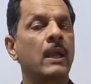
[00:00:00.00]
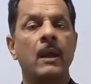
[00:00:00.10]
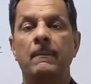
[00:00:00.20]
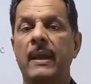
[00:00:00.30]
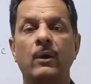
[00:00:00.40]

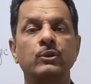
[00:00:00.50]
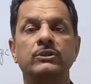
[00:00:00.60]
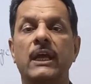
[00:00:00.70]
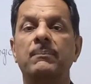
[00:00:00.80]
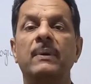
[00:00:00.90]
मैं उस
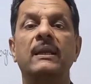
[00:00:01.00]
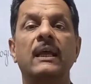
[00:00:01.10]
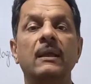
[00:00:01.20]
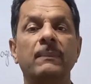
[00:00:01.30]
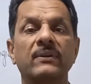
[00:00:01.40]
टाइम पे
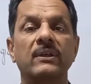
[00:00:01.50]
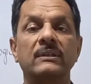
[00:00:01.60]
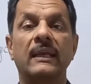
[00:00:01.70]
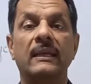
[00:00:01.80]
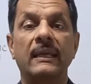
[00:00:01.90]
नहीं पढ़
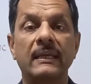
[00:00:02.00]
सकता नहीं